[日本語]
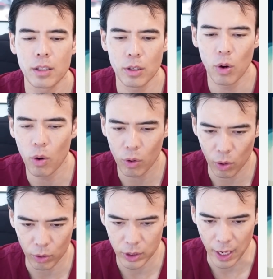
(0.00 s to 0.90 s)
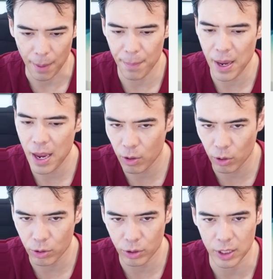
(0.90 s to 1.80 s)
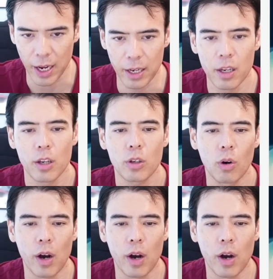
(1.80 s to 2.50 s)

日本国債、米国債、今日